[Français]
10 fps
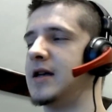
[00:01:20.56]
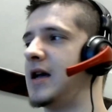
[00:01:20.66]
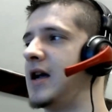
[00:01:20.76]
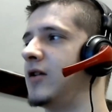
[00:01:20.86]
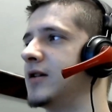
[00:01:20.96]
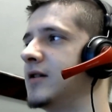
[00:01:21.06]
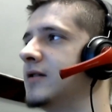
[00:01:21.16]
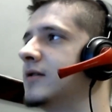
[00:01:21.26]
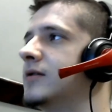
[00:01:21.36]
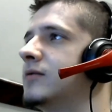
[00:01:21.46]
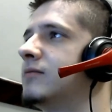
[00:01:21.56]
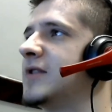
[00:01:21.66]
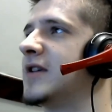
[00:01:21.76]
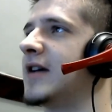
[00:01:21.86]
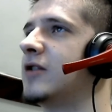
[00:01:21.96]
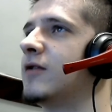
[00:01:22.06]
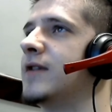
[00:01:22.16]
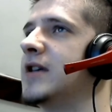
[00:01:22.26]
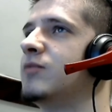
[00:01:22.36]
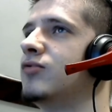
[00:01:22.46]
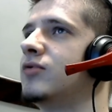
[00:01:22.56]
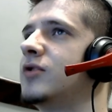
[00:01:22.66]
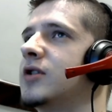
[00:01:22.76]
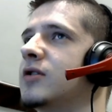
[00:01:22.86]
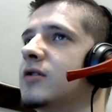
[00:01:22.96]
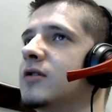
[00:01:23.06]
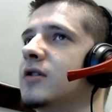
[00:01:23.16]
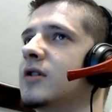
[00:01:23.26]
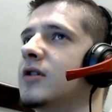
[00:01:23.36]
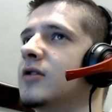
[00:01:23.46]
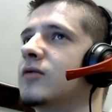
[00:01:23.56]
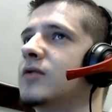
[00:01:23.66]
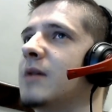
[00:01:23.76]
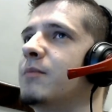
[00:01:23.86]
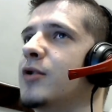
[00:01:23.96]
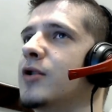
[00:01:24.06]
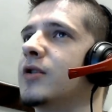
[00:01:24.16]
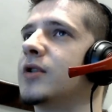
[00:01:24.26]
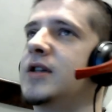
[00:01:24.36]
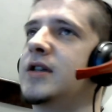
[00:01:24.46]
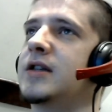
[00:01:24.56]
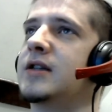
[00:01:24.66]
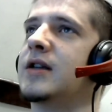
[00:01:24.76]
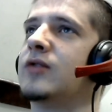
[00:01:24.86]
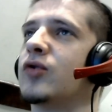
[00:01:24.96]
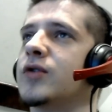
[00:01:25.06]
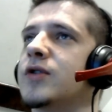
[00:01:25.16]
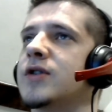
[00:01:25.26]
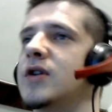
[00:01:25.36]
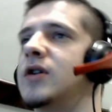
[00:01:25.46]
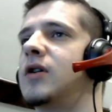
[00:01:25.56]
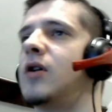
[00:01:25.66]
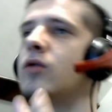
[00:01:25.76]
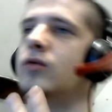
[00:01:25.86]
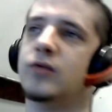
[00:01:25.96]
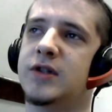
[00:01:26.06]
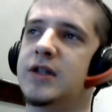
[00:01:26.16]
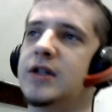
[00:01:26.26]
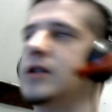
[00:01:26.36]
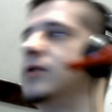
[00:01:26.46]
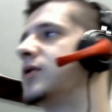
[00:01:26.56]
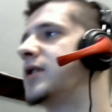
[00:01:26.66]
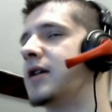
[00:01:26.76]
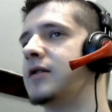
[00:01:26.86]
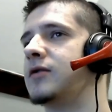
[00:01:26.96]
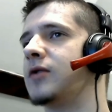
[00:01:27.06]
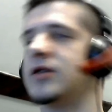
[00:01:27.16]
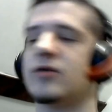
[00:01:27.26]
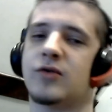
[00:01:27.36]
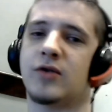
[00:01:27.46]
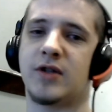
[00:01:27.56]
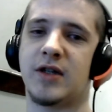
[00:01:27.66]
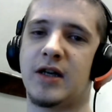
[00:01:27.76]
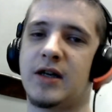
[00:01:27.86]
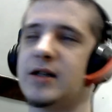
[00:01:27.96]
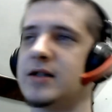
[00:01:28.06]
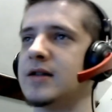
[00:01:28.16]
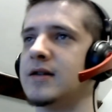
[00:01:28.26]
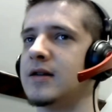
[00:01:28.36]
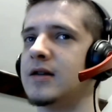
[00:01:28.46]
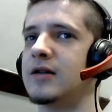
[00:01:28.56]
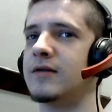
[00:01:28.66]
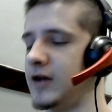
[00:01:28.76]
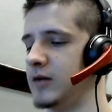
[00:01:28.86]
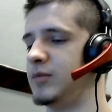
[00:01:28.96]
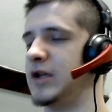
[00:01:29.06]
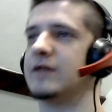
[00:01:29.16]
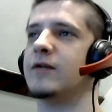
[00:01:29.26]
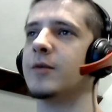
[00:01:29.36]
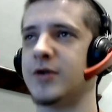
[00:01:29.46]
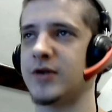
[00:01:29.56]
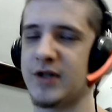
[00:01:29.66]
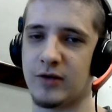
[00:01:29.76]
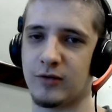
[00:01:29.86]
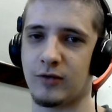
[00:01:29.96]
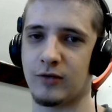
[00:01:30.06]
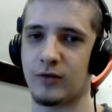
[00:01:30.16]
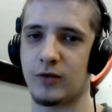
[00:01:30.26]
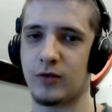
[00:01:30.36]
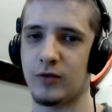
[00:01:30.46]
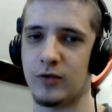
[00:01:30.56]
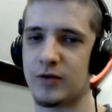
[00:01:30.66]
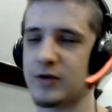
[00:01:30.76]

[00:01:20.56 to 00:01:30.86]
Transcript: Alors, c'est vrai que Facebook, euh, on a peur qu'il détourne ça en outil de, de réseau social, etc. Faire une plateforme sociale autour de l'Oculus.